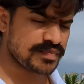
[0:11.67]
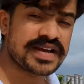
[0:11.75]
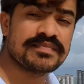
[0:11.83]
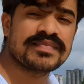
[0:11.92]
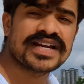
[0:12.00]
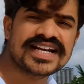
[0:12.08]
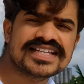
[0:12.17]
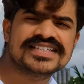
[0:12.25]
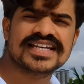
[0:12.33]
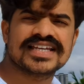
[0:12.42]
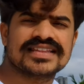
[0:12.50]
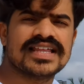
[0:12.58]
మేం నడిచే
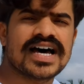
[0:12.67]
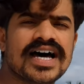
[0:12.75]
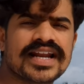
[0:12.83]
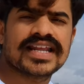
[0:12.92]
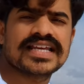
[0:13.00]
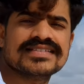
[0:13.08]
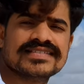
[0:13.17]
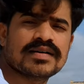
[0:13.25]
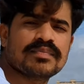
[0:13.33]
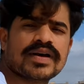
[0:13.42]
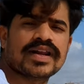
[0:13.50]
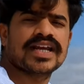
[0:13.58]
దారి
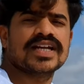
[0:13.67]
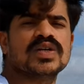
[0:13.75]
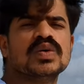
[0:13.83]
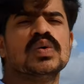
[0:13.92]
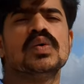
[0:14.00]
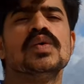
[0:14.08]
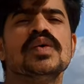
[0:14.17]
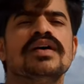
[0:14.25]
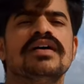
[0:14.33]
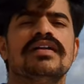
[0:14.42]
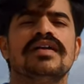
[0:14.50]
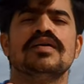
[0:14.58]
సపరేటు
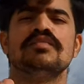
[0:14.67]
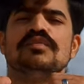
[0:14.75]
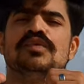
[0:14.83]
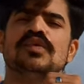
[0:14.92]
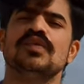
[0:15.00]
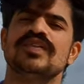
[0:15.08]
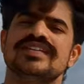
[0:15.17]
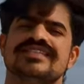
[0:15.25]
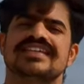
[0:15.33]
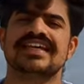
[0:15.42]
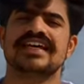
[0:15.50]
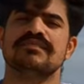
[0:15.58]
రమ్ము
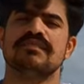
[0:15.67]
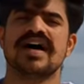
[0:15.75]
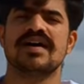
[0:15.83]
విస్కీ మా